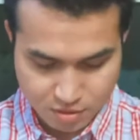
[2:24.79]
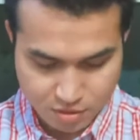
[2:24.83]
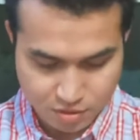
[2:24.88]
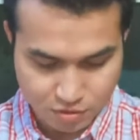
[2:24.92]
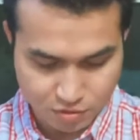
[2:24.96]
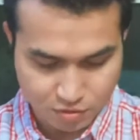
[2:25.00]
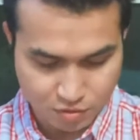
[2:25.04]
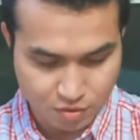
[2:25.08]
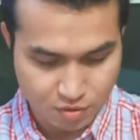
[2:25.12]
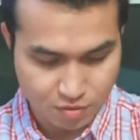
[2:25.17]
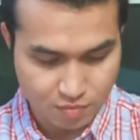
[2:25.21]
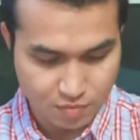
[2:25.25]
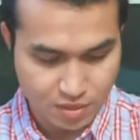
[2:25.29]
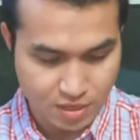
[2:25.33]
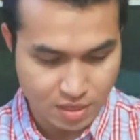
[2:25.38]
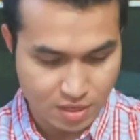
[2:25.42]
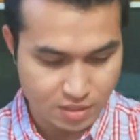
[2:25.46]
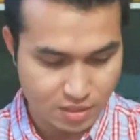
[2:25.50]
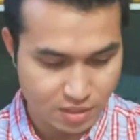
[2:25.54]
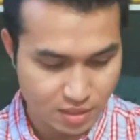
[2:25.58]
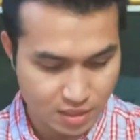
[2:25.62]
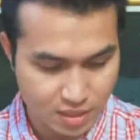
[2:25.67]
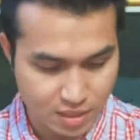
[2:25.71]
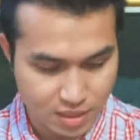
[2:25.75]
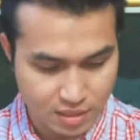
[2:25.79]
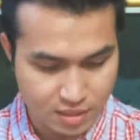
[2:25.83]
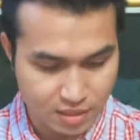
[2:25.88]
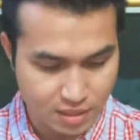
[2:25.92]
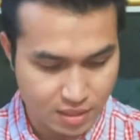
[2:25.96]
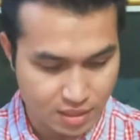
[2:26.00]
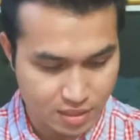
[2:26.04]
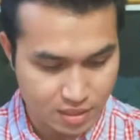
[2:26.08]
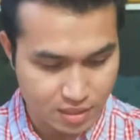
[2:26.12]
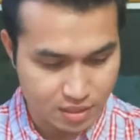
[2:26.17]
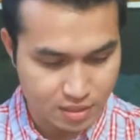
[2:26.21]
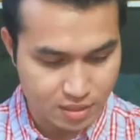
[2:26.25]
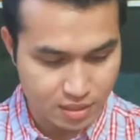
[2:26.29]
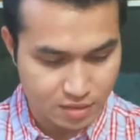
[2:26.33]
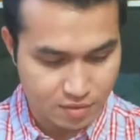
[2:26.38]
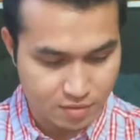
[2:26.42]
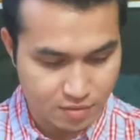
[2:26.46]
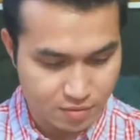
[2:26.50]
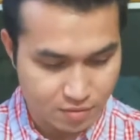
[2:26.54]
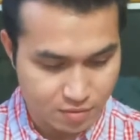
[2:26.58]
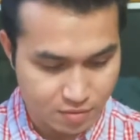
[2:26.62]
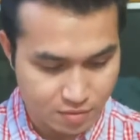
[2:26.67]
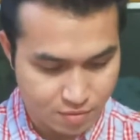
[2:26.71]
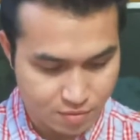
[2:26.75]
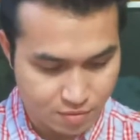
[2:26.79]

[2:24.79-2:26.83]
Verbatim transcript: इसको ही मैं यहाँ से काट कर देता हूँ